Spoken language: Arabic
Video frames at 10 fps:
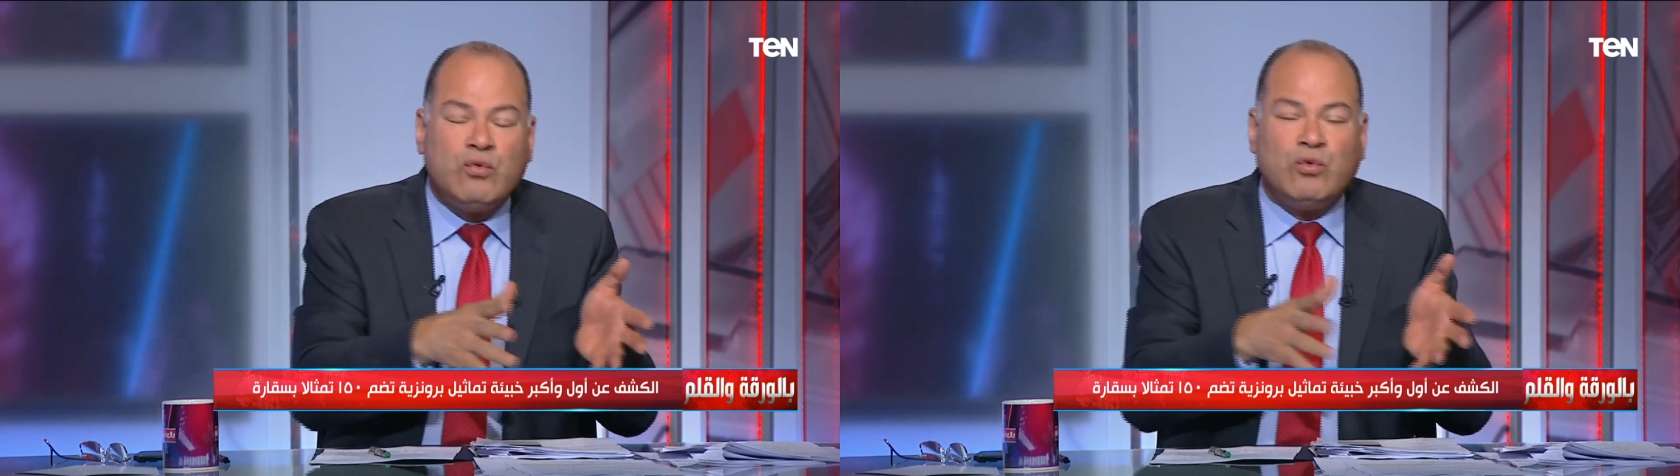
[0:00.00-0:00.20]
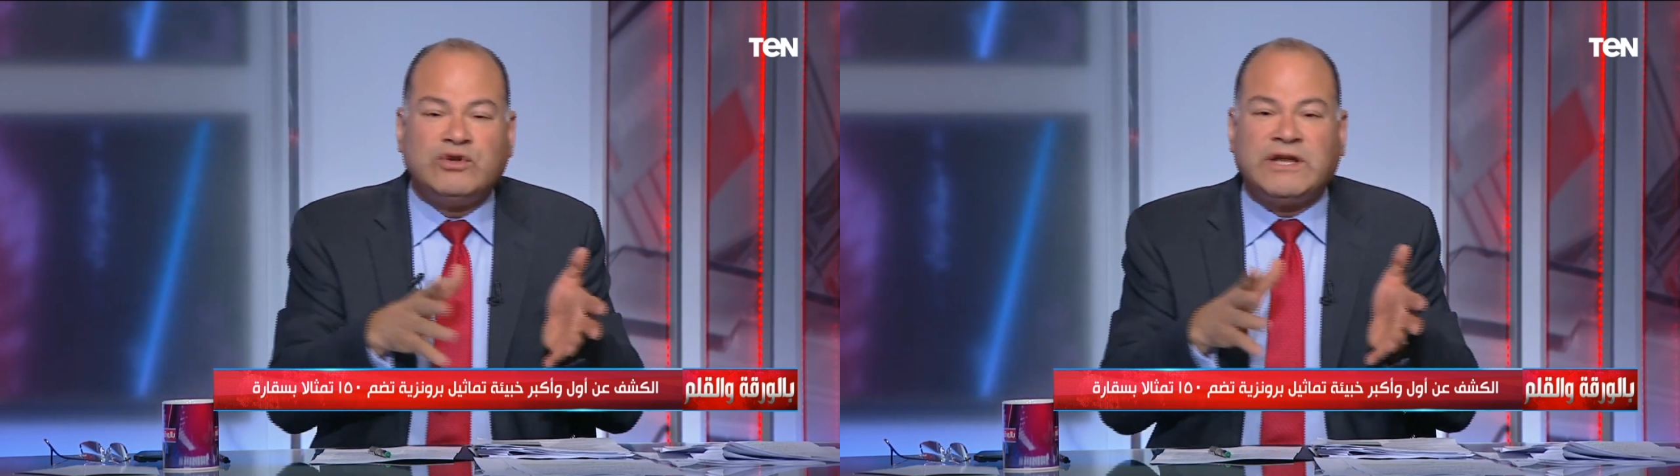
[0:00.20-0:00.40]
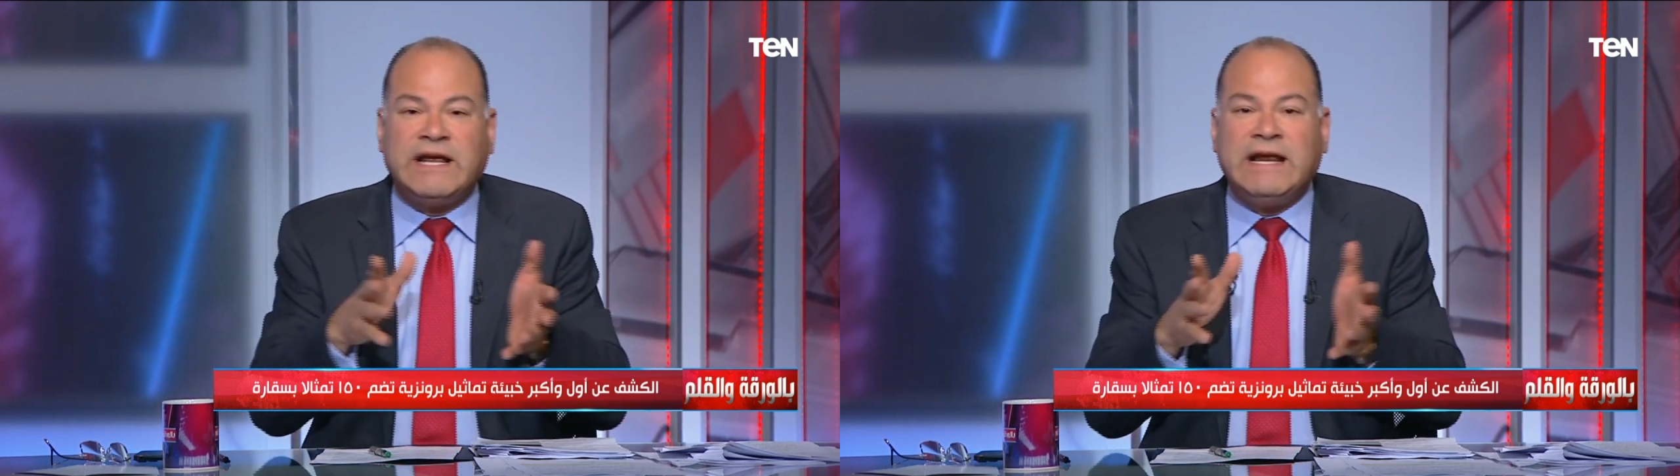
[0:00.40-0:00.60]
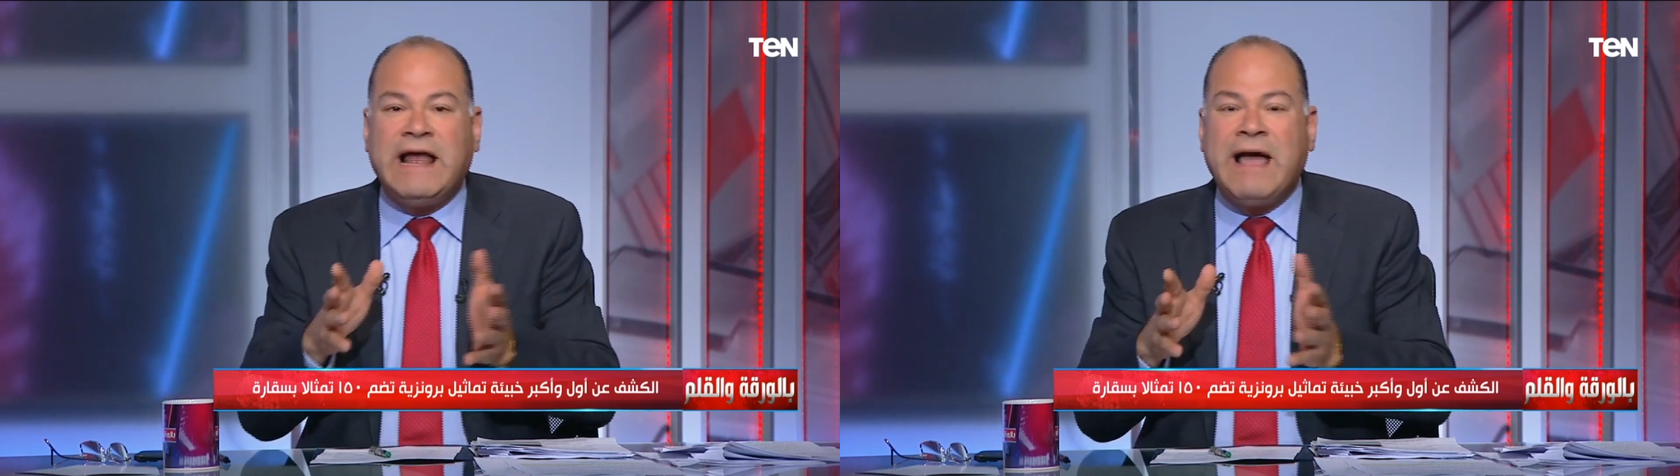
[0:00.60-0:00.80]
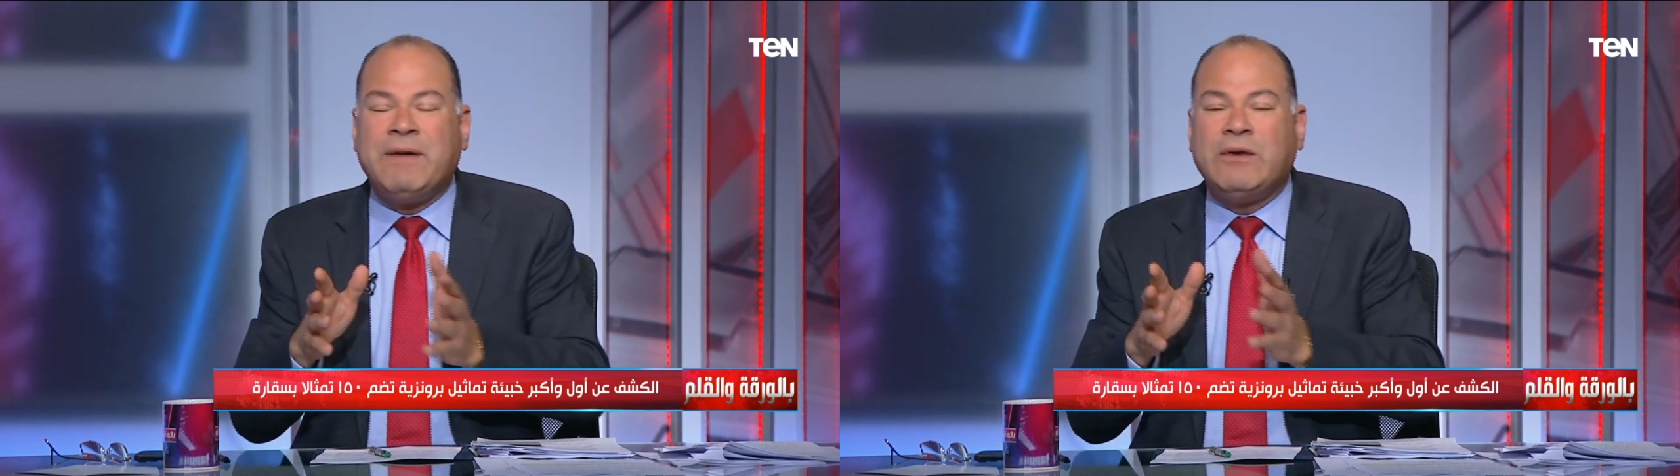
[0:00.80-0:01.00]
وطريق
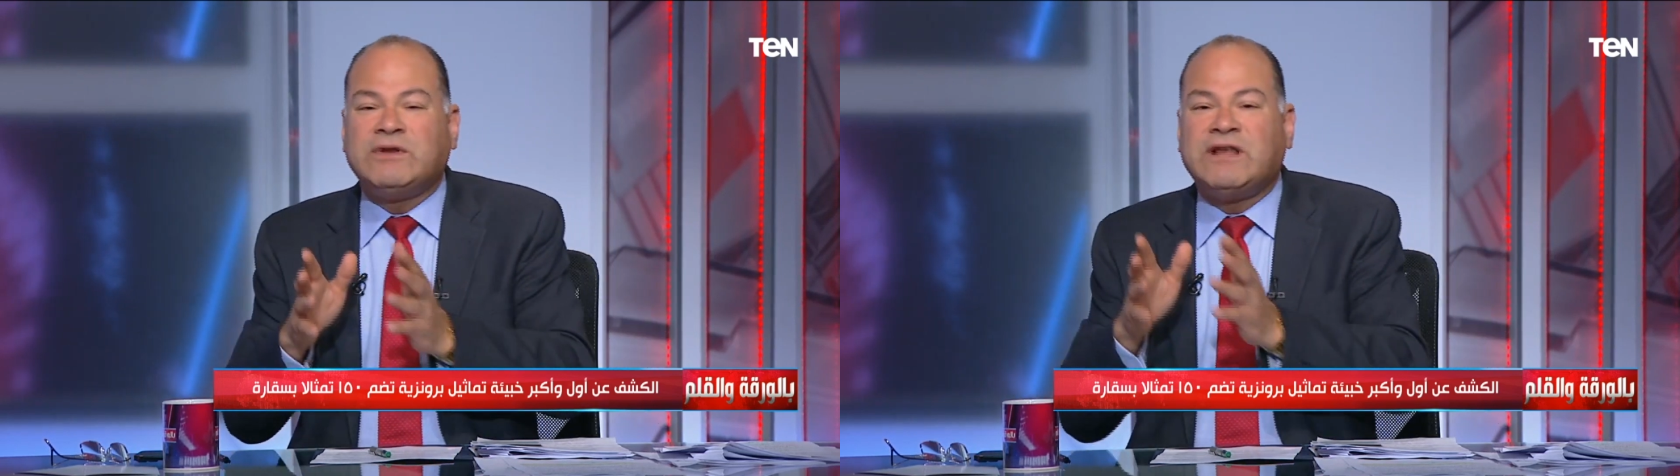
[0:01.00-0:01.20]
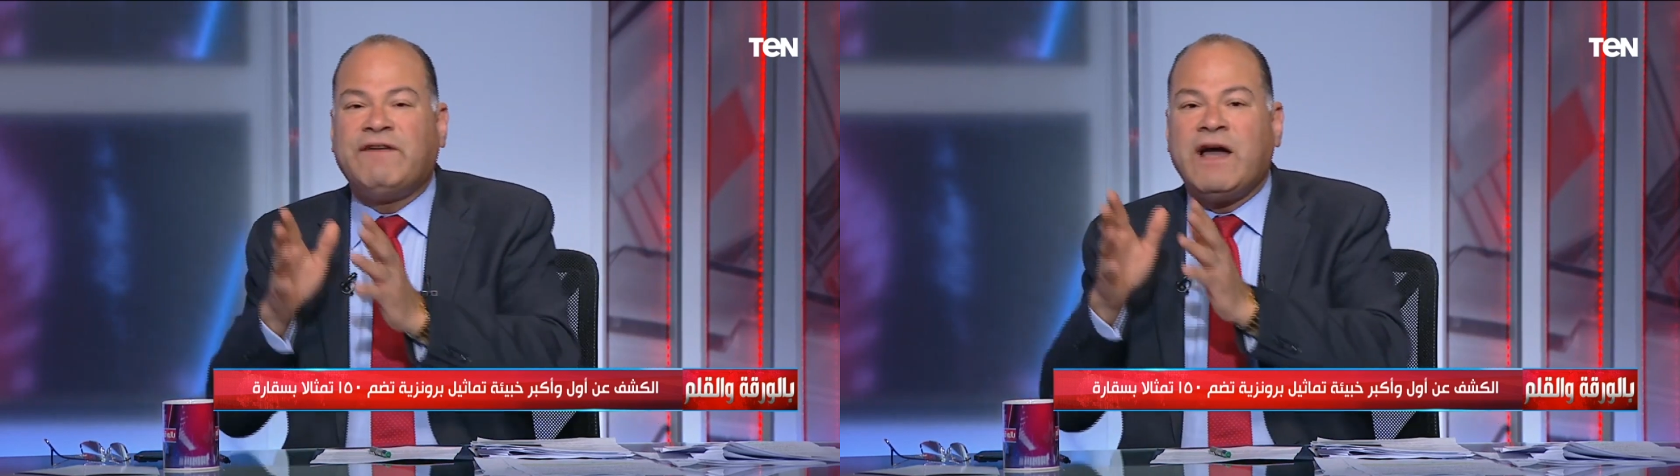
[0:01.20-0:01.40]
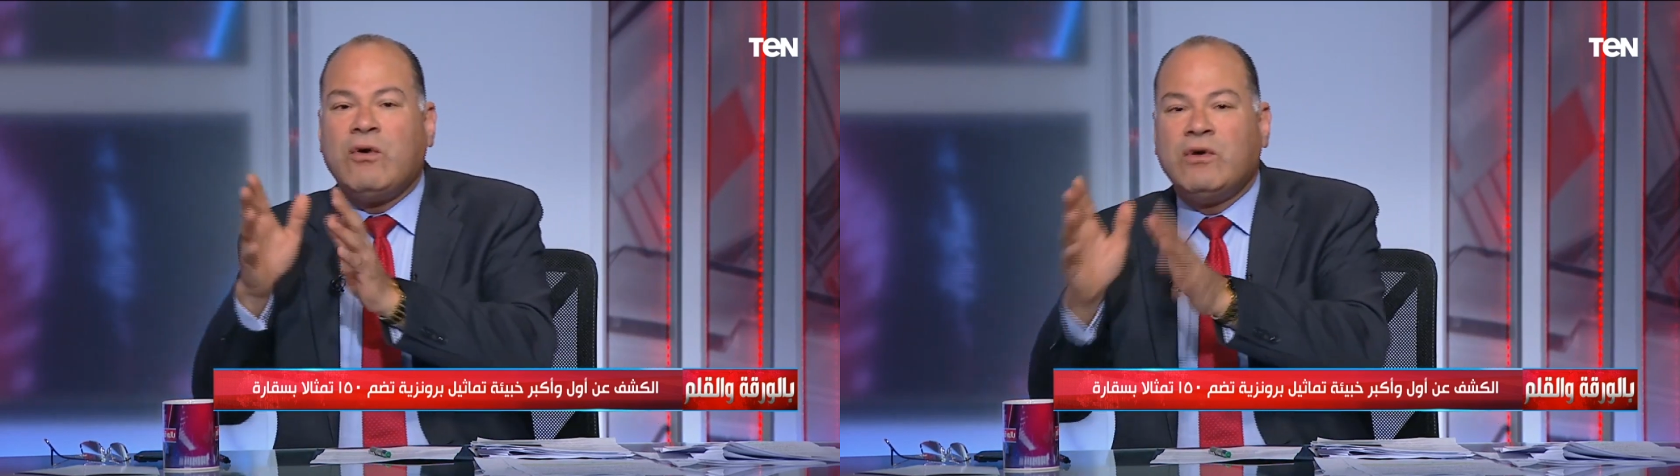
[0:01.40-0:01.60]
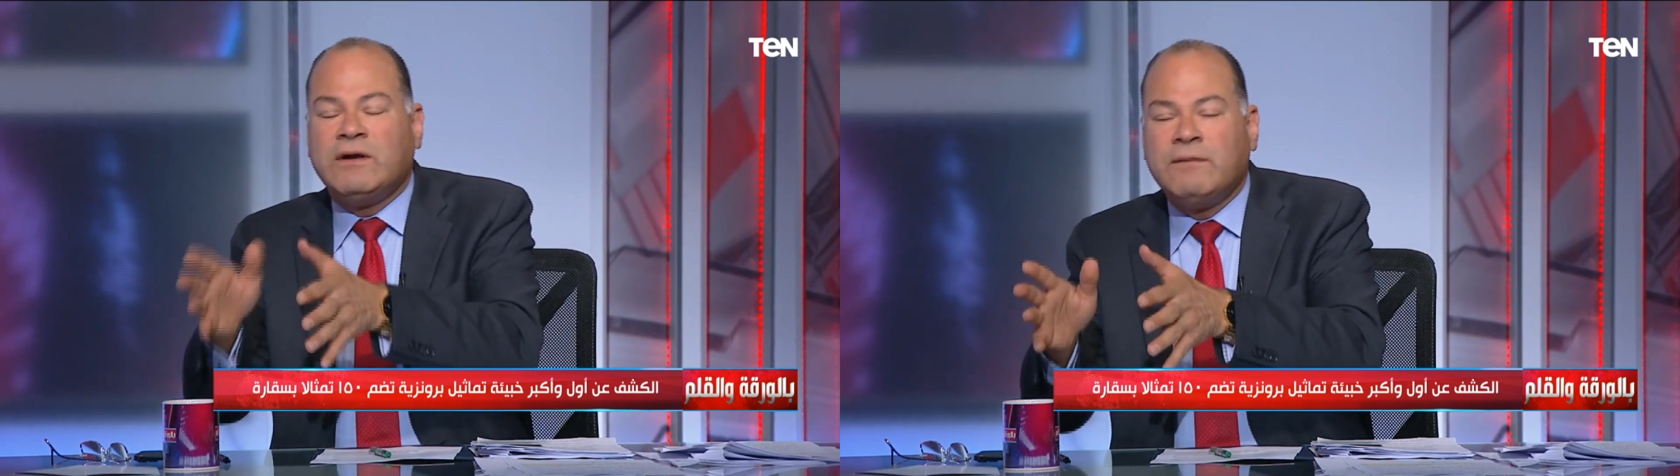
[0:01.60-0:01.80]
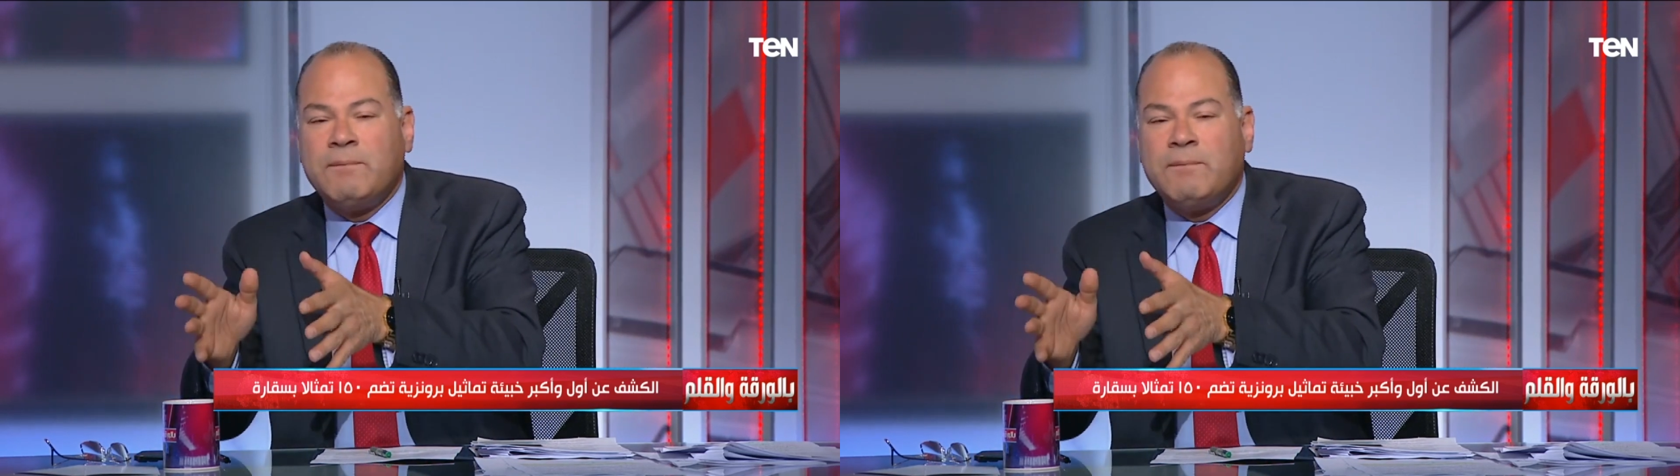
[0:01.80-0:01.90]
الامل والتفاؤل